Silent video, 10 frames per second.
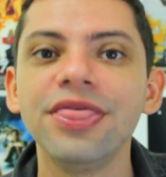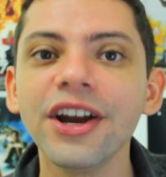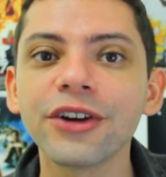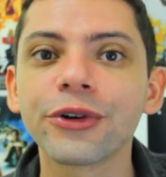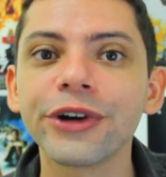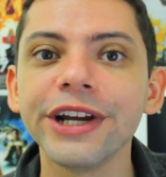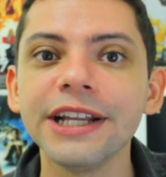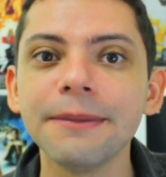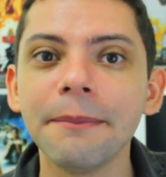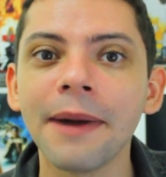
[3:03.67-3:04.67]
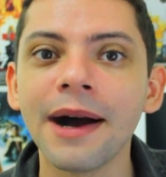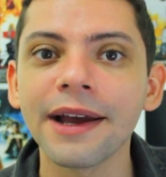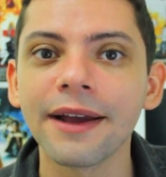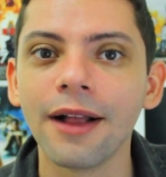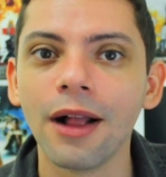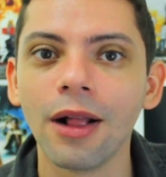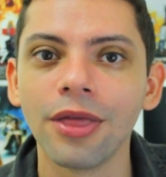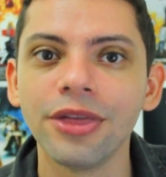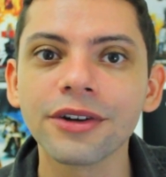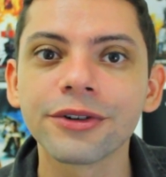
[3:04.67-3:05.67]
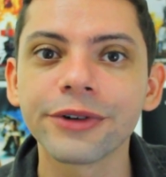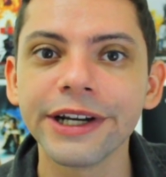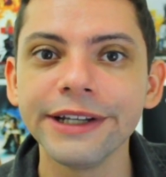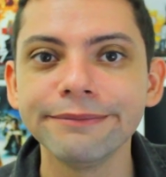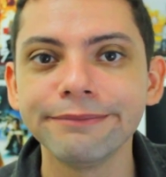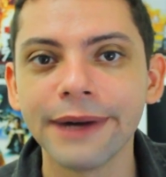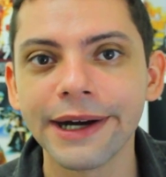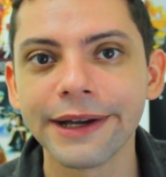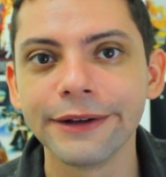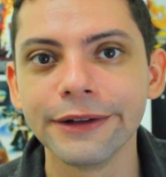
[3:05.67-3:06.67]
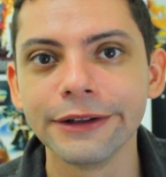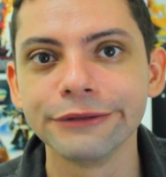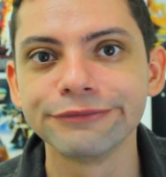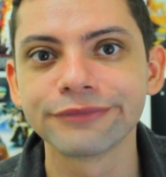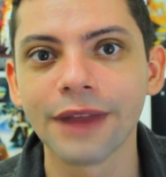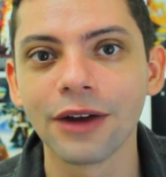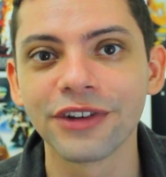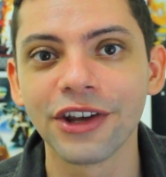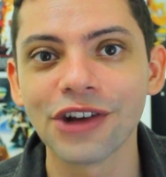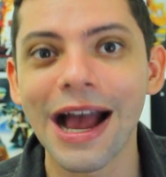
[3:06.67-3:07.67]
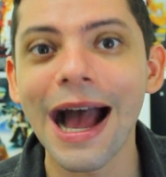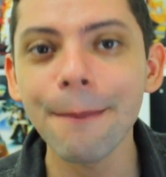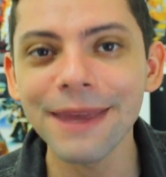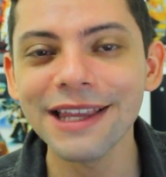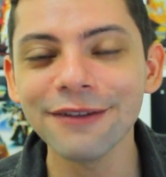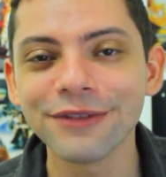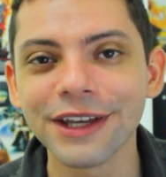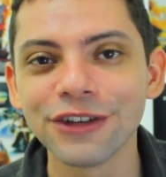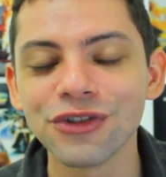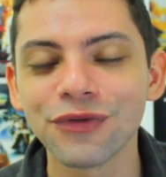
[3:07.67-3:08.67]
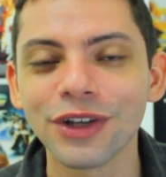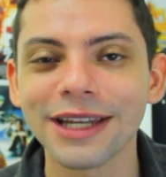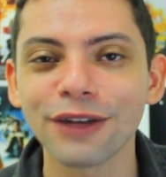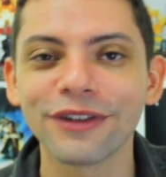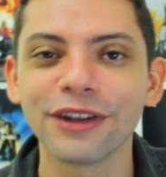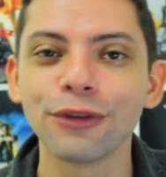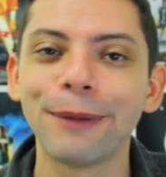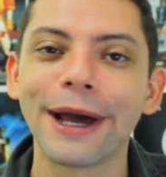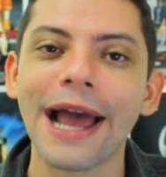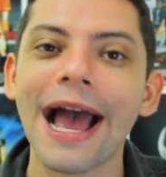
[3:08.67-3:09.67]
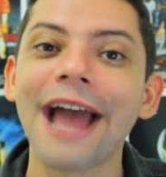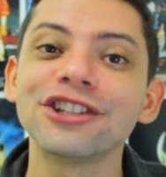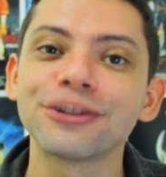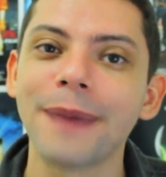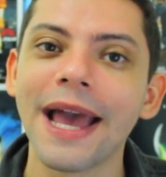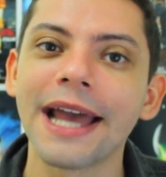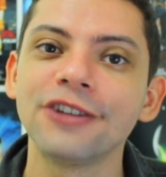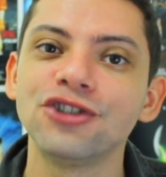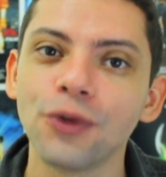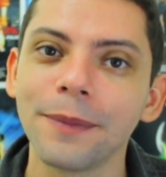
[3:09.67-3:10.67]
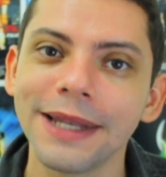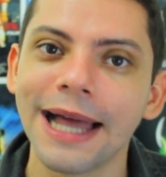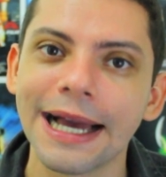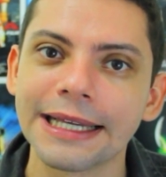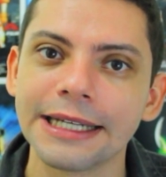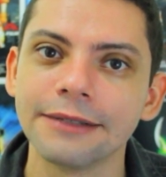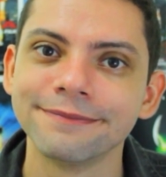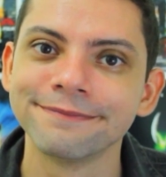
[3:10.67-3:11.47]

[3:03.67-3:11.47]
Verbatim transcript: The Green Mile, The Green Mile, ou seja, a milha verde foi traduzido para a espera de um milagre.